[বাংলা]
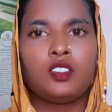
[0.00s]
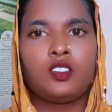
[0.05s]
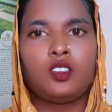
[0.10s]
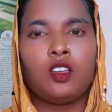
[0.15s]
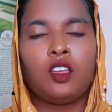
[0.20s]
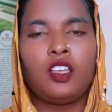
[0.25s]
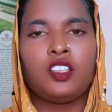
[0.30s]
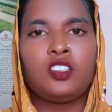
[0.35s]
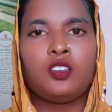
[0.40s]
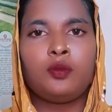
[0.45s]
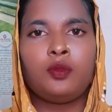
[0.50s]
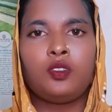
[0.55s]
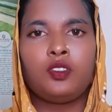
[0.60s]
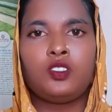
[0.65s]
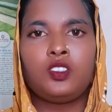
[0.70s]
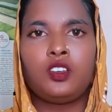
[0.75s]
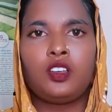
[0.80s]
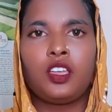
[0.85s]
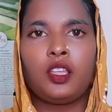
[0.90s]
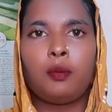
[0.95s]
যোগাযোগ
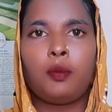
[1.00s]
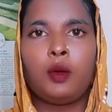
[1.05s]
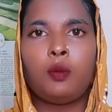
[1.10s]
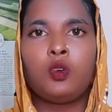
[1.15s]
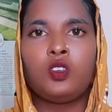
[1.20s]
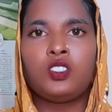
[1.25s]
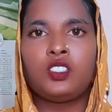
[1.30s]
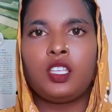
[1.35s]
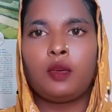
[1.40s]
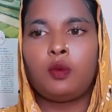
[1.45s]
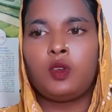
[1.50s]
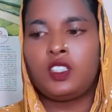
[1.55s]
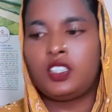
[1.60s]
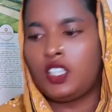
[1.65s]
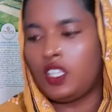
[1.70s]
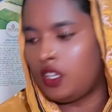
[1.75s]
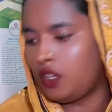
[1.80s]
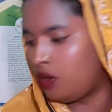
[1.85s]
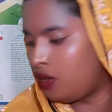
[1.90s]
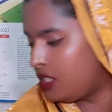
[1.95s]
যোগের ব্যবস্থা
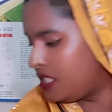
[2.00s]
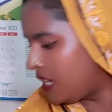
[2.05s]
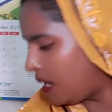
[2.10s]
বলতে ওই